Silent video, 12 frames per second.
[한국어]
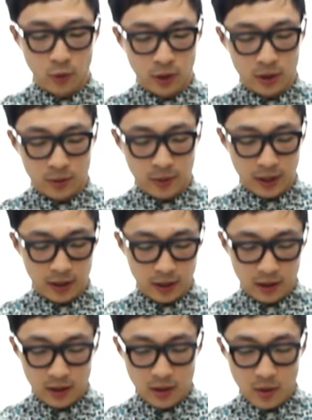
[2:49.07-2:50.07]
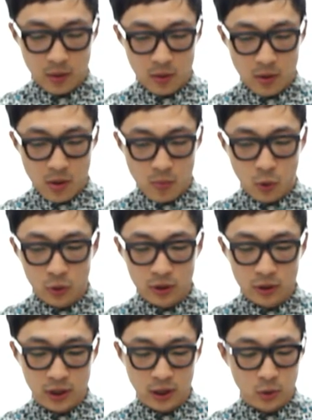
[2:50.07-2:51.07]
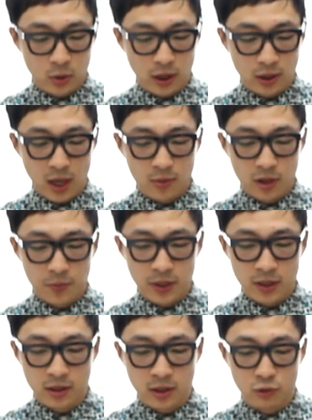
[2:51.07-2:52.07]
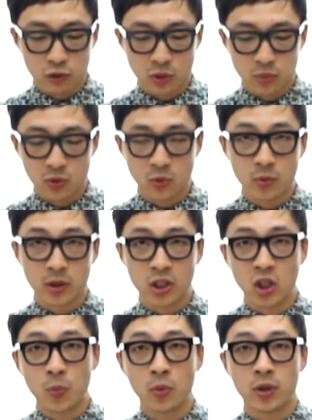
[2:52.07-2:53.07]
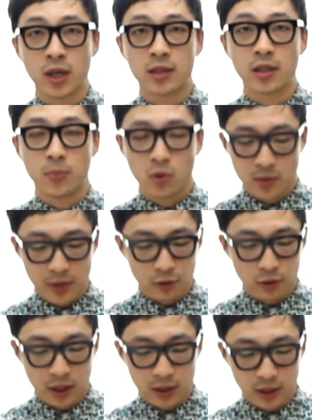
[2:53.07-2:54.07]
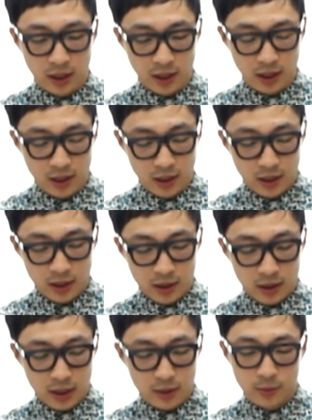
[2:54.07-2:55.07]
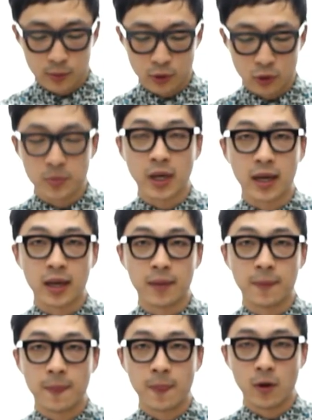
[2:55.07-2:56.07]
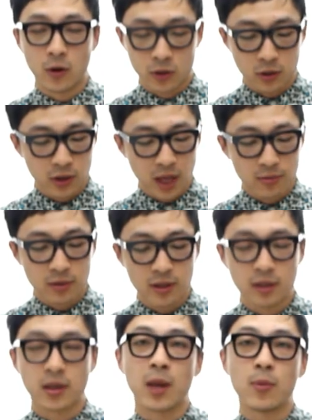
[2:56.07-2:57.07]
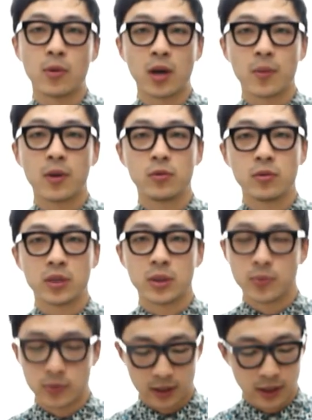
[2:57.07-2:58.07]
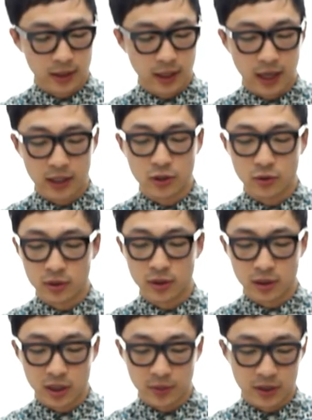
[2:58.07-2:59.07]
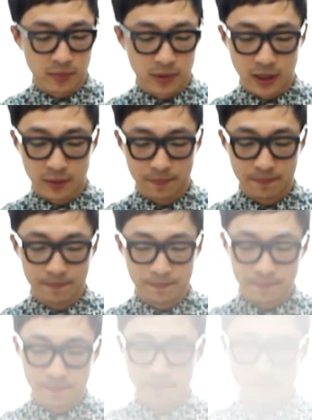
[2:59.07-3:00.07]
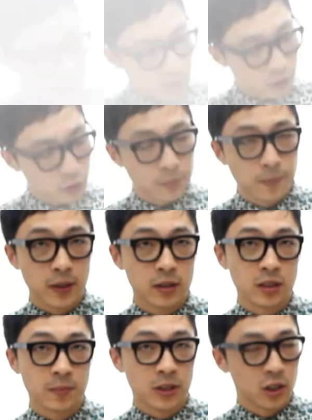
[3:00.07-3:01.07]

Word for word: 모르겠지만 모든 제조사의 태블릿 PC들이 구성품을 보면 이어폰이 항상 포함이 안 되어 있는데 그 부분이 좀 약간 어떤 태블릿을 개봉을 해봐도 그 부분은 살짝 아쉬운 느낌이 듭니다 예, G패드